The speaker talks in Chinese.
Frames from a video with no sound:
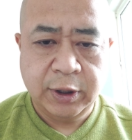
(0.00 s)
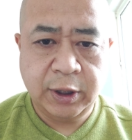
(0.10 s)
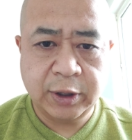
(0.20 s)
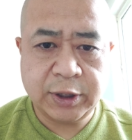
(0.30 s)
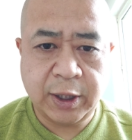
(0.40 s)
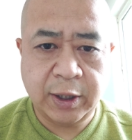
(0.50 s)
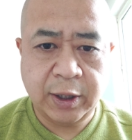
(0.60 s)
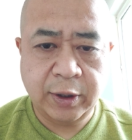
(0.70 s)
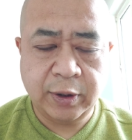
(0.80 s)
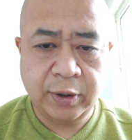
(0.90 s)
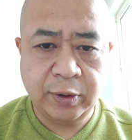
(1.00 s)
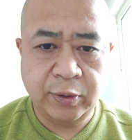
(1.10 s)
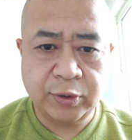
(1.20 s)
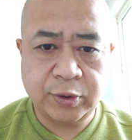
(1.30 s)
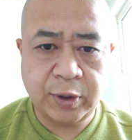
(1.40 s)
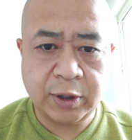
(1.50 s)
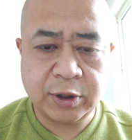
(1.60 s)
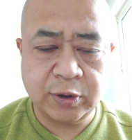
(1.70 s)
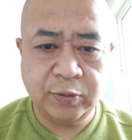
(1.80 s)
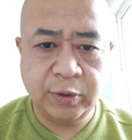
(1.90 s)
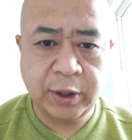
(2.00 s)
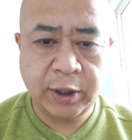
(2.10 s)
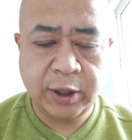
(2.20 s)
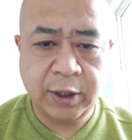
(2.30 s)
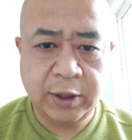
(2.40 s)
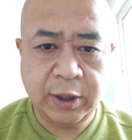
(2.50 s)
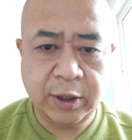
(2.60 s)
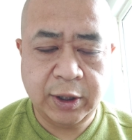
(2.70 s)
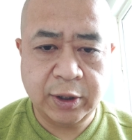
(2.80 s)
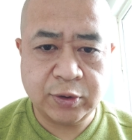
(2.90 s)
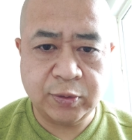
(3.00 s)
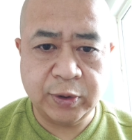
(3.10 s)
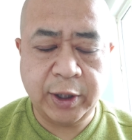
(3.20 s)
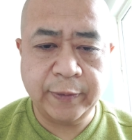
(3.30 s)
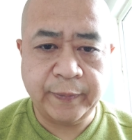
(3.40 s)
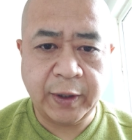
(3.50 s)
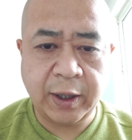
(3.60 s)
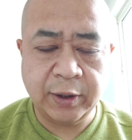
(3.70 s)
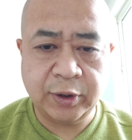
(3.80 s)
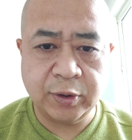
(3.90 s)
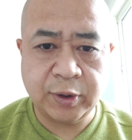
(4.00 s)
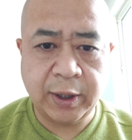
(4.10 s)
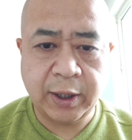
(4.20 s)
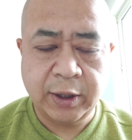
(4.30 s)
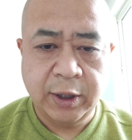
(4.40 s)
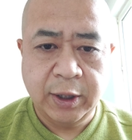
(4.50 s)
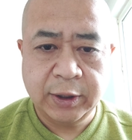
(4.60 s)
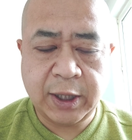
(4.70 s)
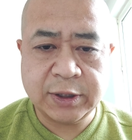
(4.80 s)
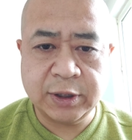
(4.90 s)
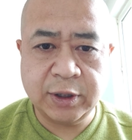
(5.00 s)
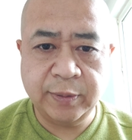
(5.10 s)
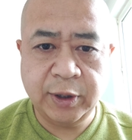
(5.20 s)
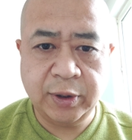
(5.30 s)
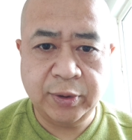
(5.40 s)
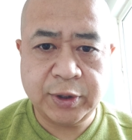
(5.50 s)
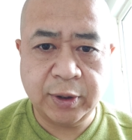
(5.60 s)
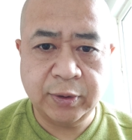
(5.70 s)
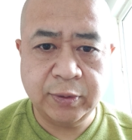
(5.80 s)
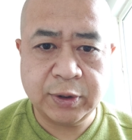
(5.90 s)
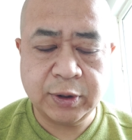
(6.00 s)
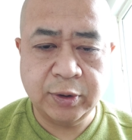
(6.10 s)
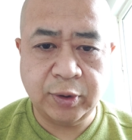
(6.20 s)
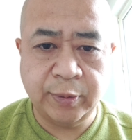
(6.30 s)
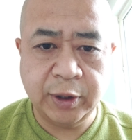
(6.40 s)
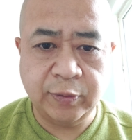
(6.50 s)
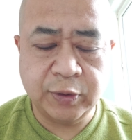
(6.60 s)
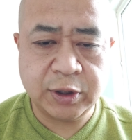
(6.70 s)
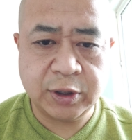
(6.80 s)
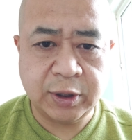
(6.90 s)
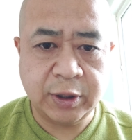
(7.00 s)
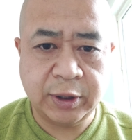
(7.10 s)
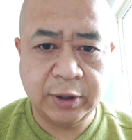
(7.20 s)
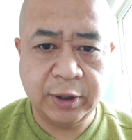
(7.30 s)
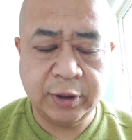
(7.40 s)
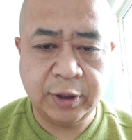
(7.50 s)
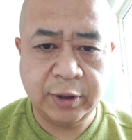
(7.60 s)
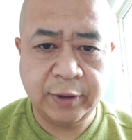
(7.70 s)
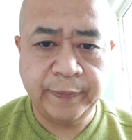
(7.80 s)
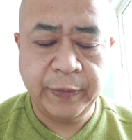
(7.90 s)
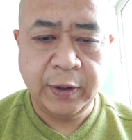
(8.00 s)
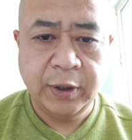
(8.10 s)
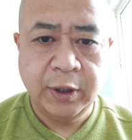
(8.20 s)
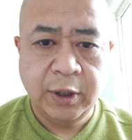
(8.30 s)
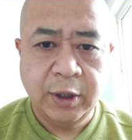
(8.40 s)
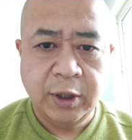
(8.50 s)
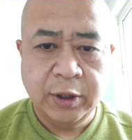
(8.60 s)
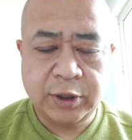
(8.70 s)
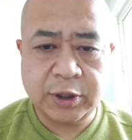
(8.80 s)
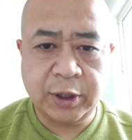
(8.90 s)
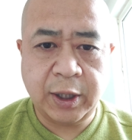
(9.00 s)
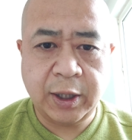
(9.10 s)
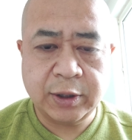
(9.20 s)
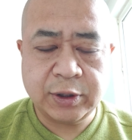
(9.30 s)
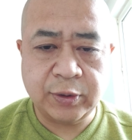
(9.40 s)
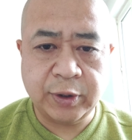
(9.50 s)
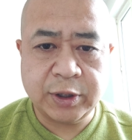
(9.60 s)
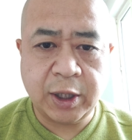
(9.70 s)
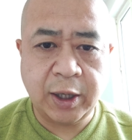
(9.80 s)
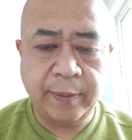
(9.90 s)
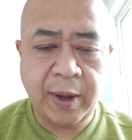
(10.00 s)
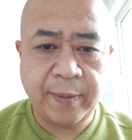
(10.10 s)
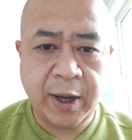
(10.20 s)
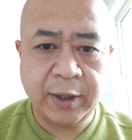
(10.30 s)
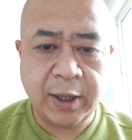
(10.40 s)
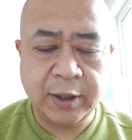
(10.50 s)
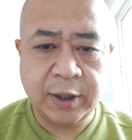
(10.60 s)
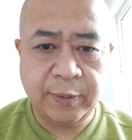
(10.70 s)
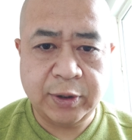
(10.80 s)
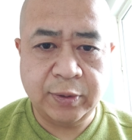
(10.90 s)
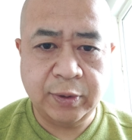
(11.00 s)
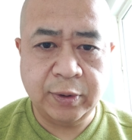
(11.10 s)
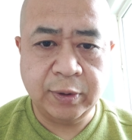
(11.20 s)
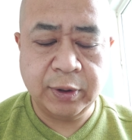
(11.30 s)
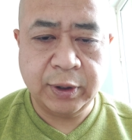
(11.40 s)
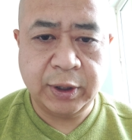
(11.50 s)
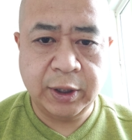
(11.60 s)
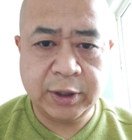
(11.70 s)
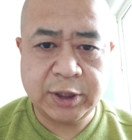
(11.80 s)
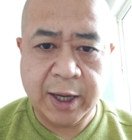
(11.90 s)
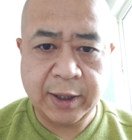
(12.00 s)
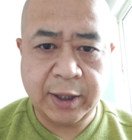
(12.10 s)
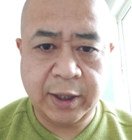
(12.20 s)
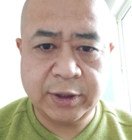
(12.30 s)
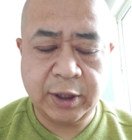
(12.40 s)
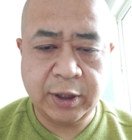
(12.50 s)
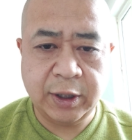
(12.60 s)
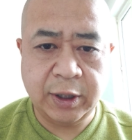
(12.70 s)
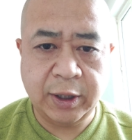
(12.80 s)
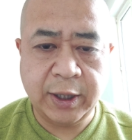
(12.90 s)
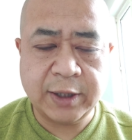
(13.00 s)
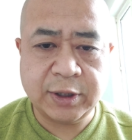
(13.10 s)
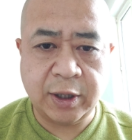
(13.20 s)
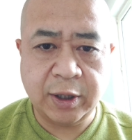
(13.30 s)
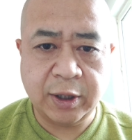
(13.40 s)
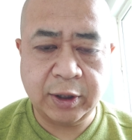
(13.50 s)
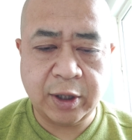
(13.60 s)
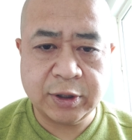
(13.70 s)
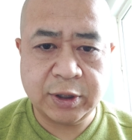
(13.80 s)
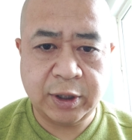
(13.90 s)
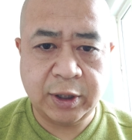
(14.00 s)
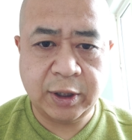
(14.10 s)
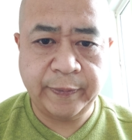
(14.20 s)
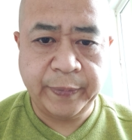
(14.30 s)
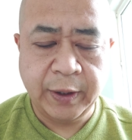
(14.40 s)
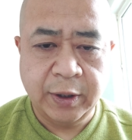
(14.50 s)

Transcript: 一个在留学事务的一个一个一个主任啊，跳出来大肆证明刘强东是多么的无耻等等等等。其实呢，走到这儿，慢慢的，人们就你展开这个联想和当时的。